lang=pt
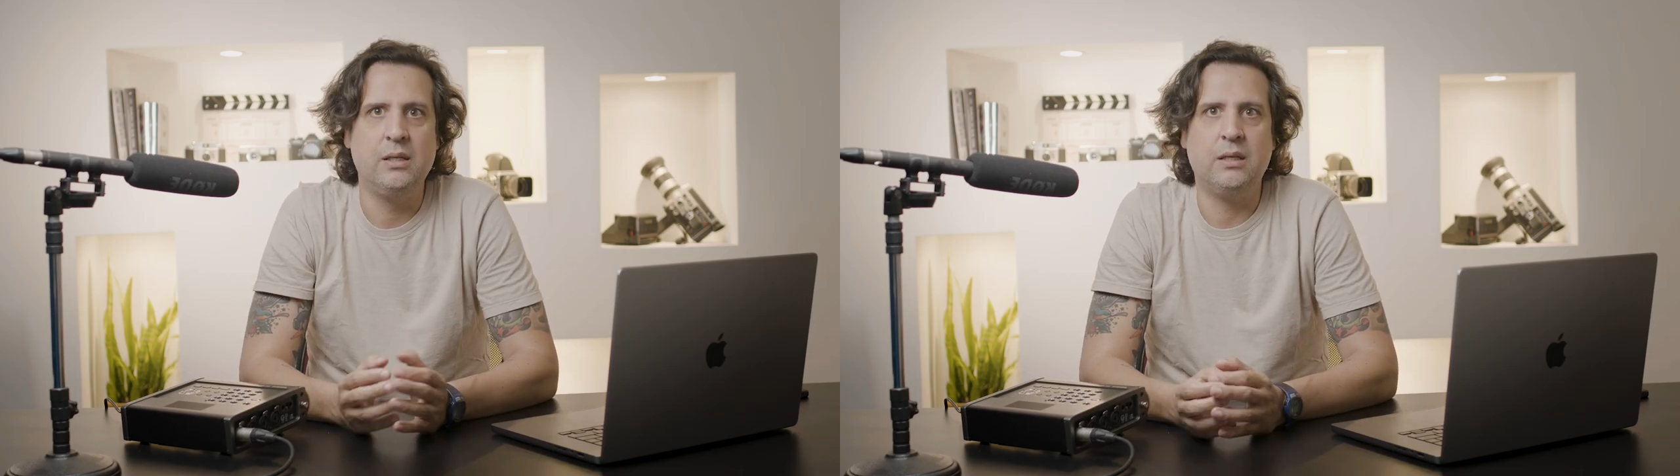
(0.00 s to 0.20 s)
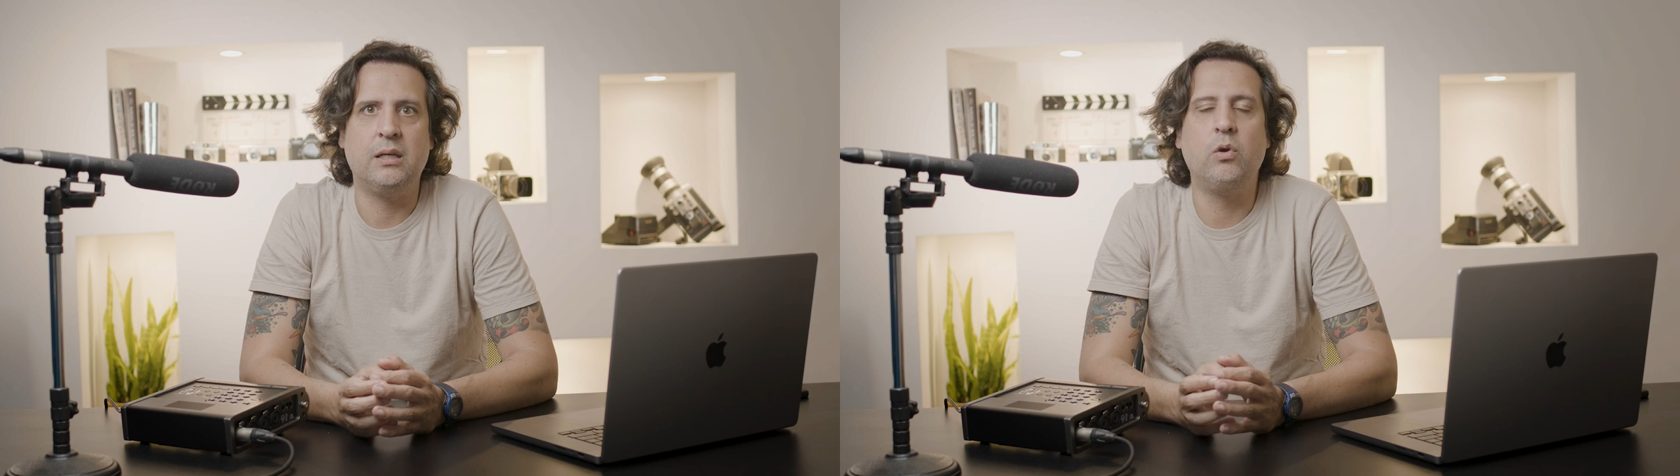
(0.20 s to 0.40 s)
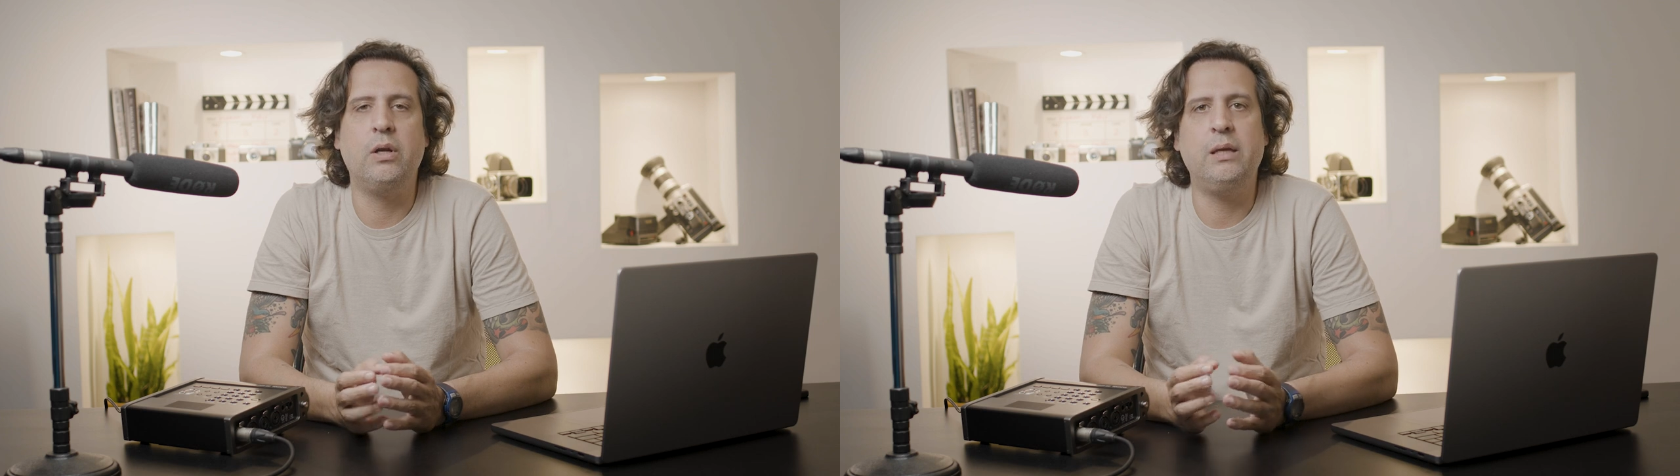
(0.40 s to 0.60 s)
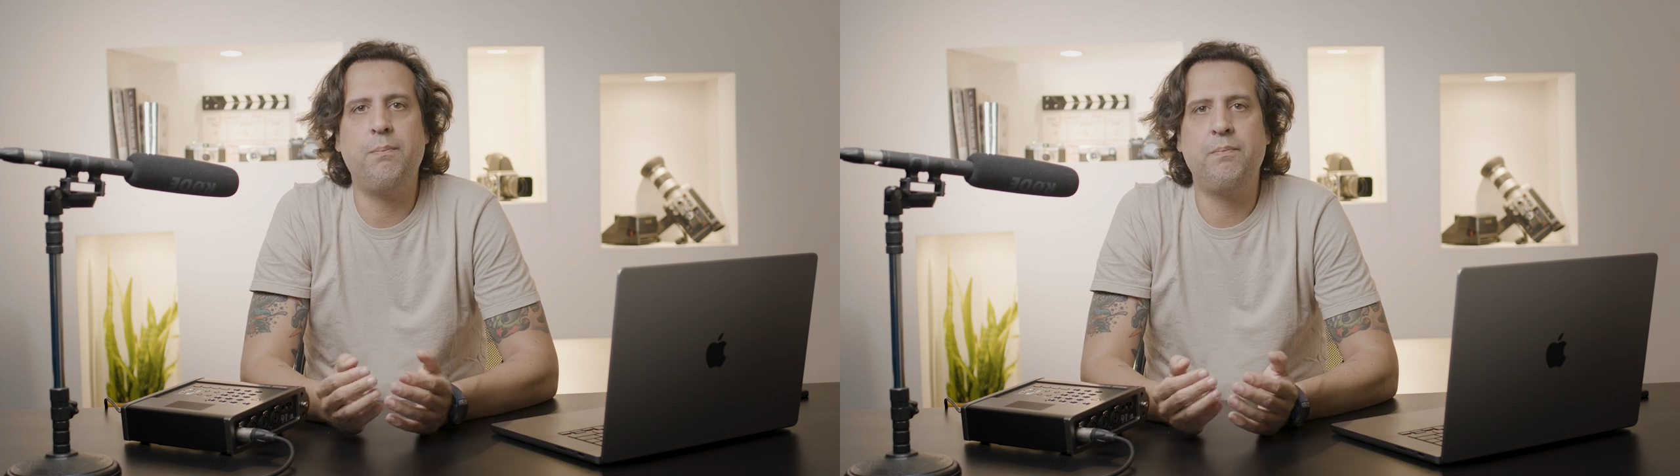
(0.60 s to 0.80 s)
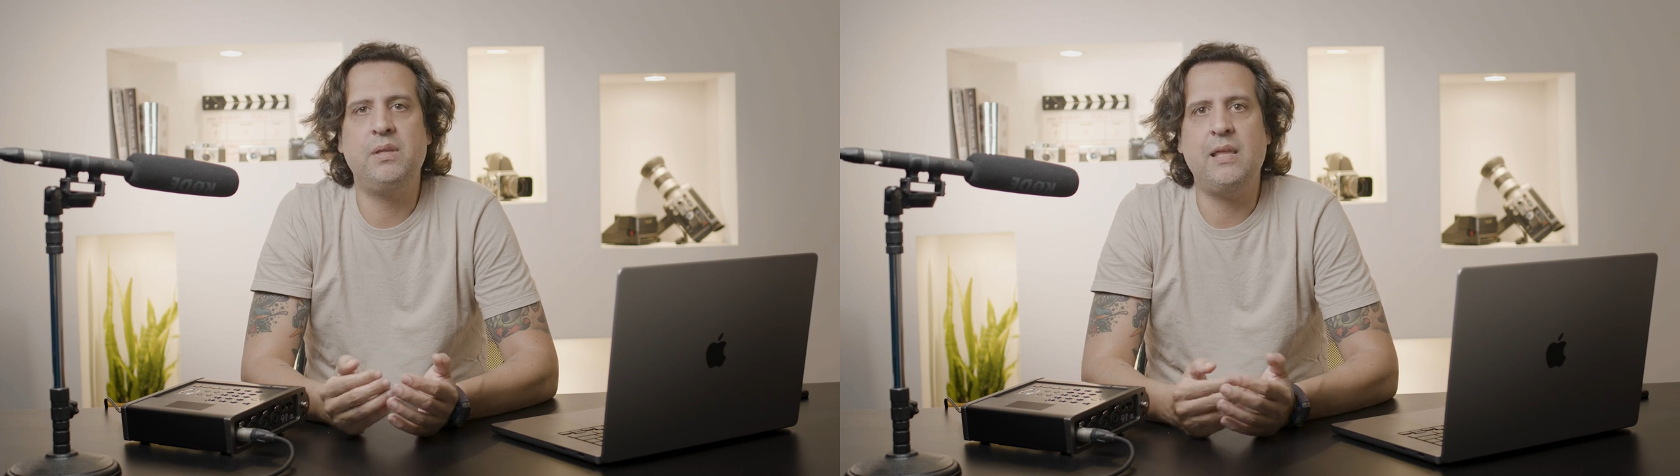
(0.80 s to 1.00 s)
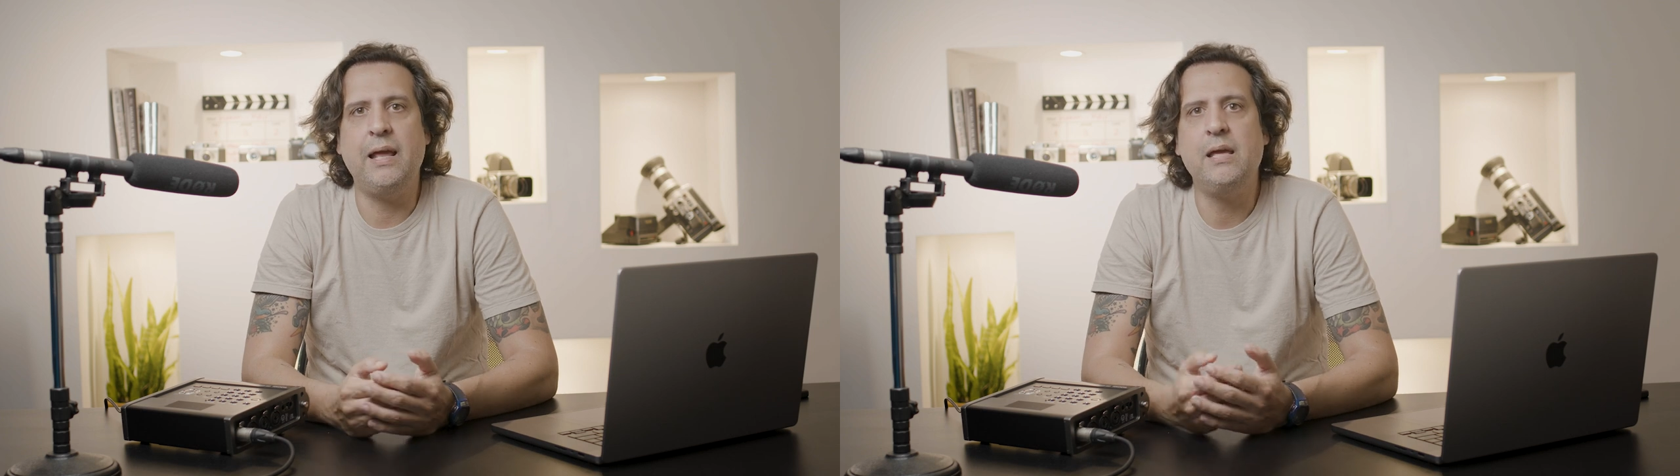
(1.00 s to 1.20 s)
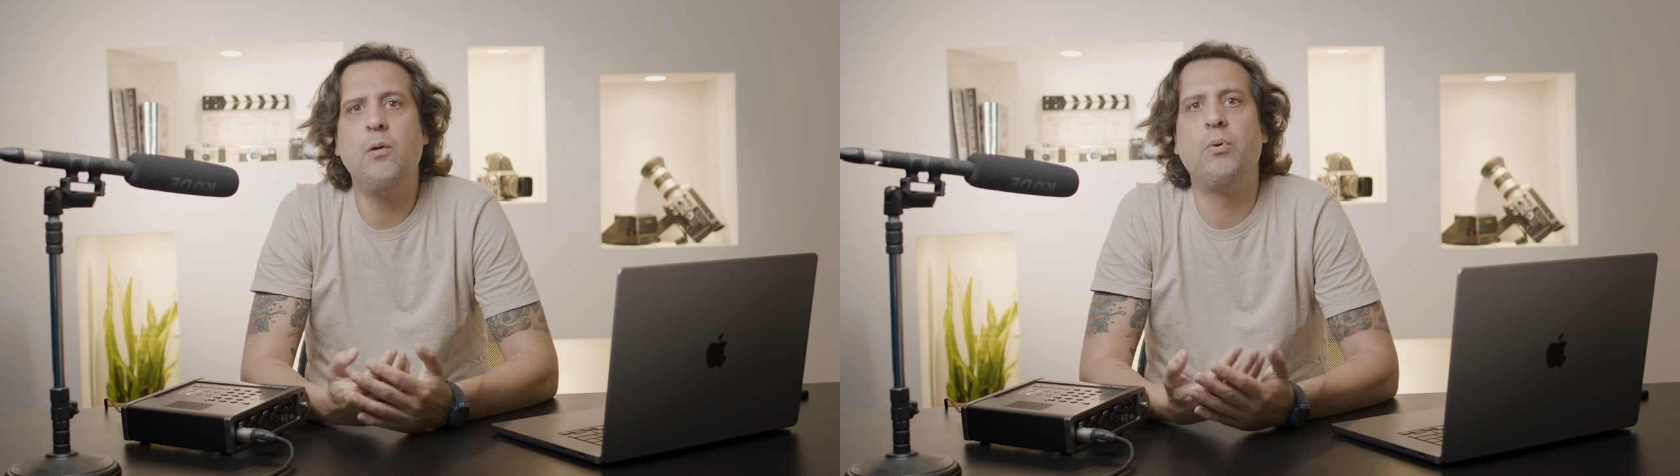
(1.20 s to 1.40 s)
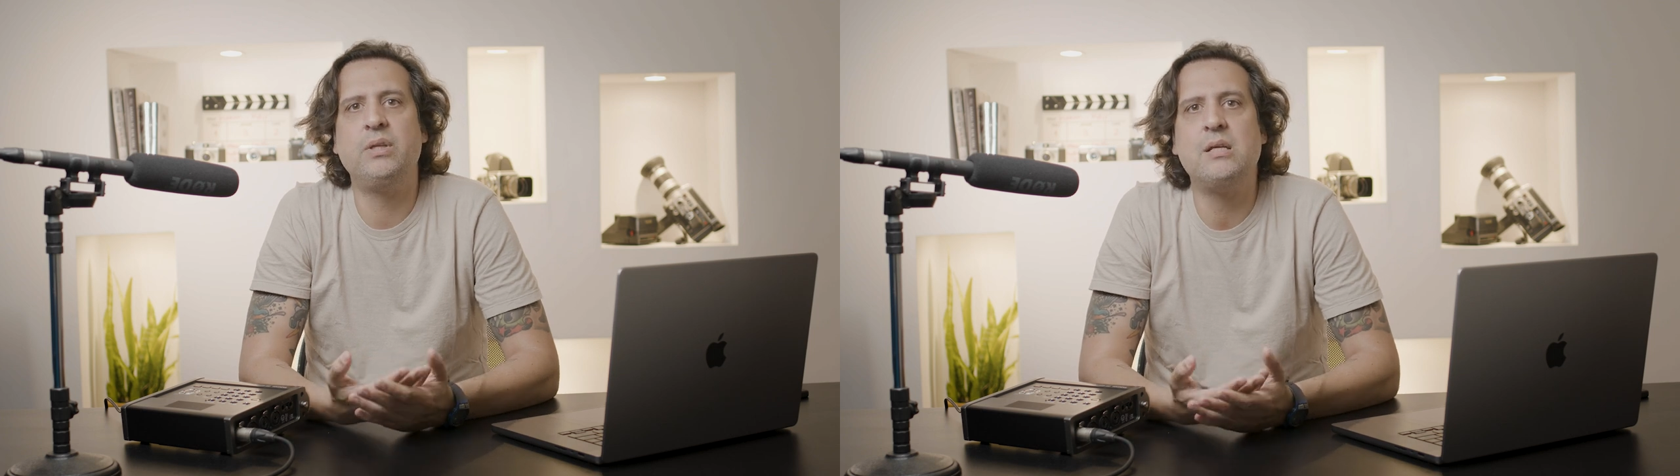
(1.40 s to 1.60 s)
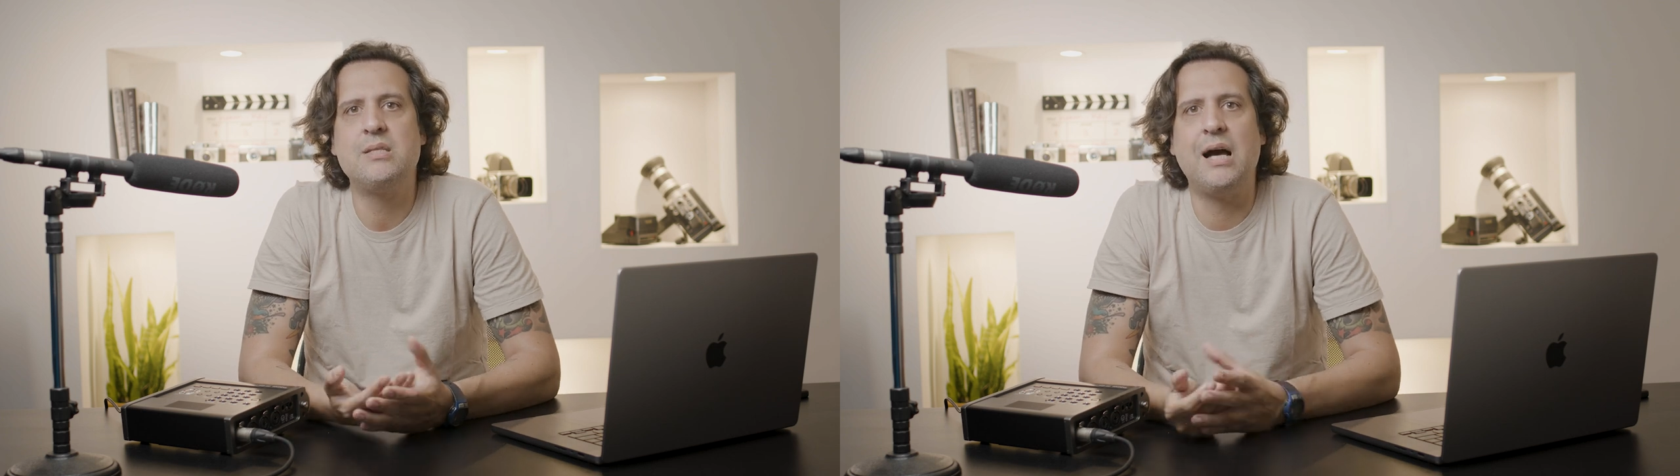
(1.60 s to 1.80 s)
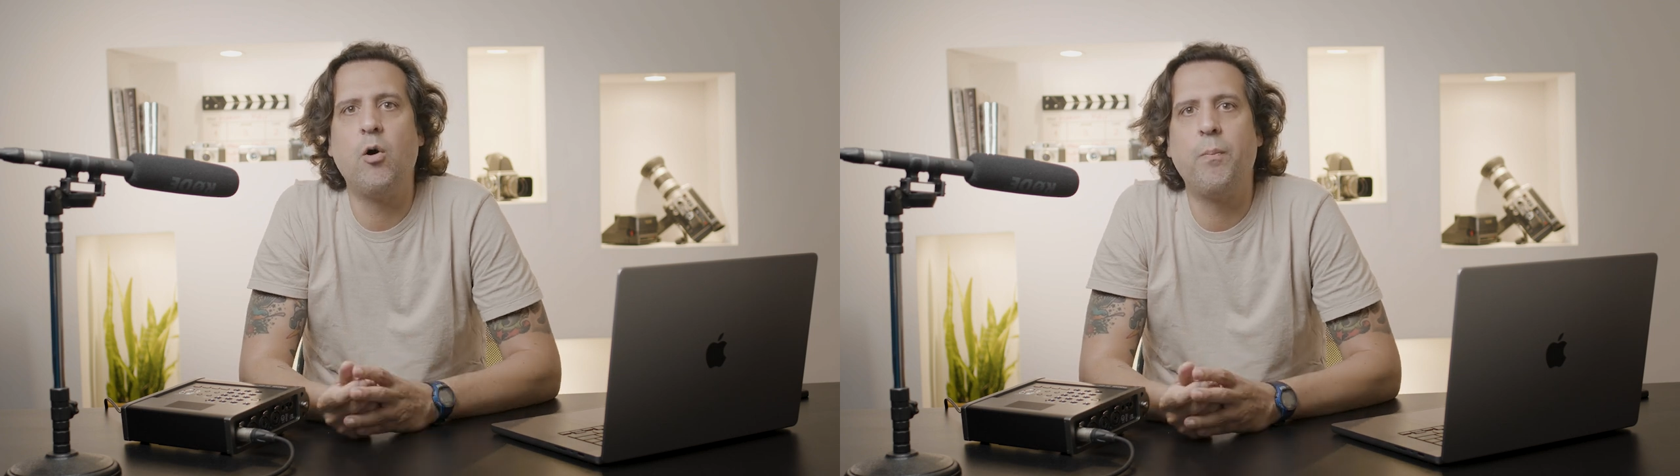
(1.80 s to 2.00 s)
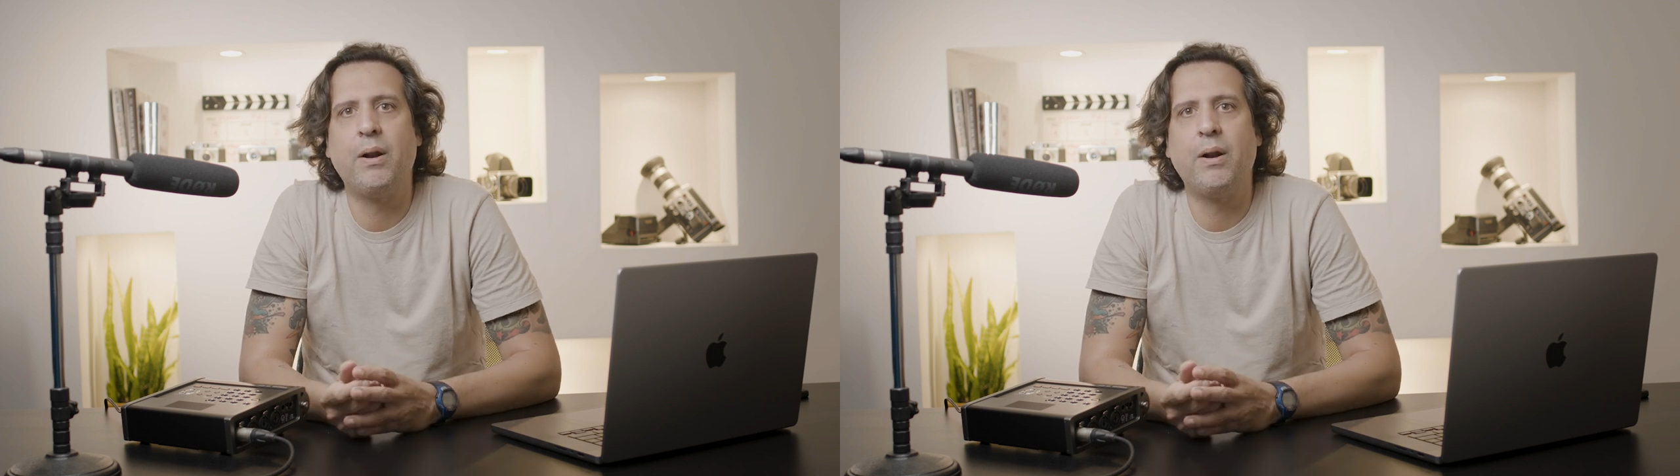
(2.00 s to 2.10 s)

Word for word: que aquilo ali teria o potencial